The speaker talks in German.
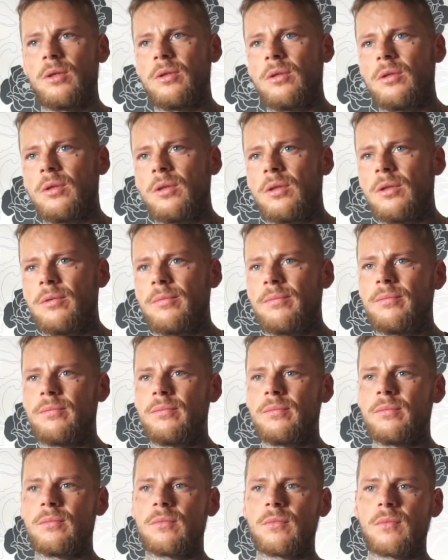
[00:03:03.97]

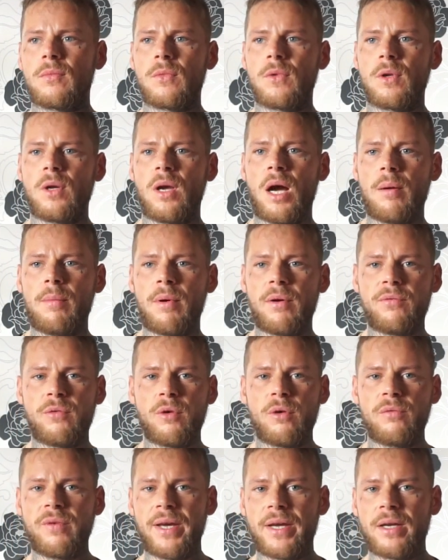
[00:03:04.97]
Ähm, aber
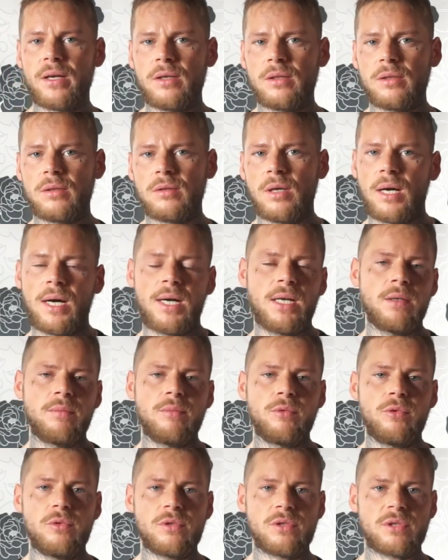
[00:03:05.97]
vorweg, alle
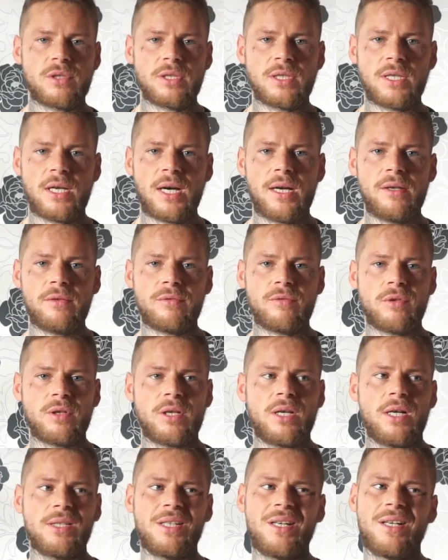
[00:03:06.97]
Blüten sind geil von
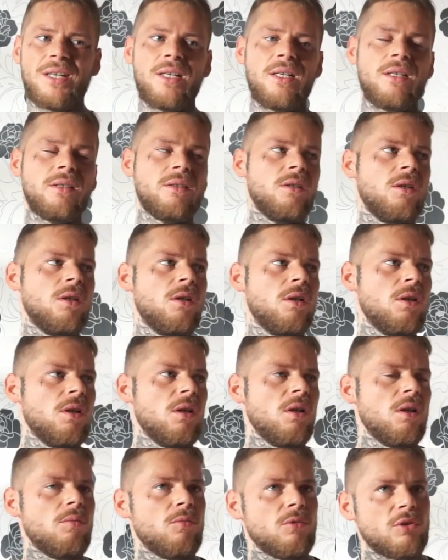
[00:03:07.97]
Kana Held,
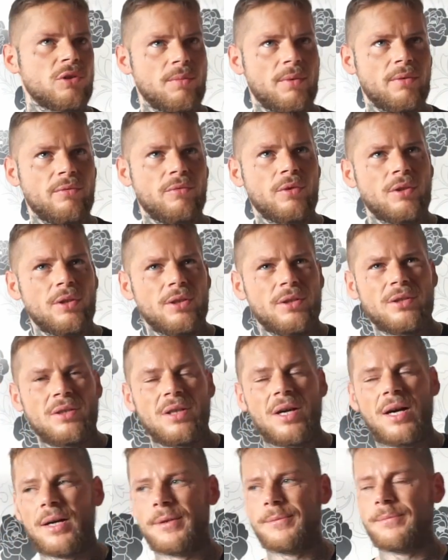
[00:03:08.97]
muss man wirklich
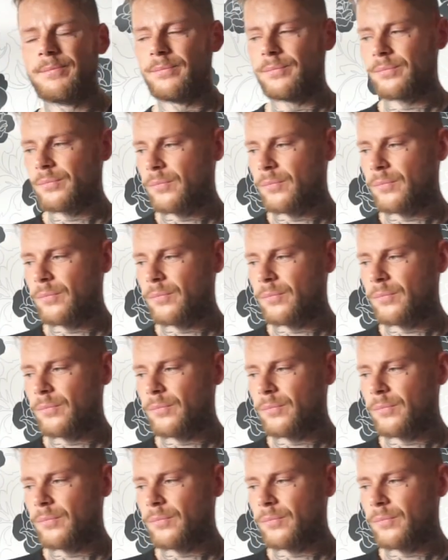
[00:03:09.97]
sagen.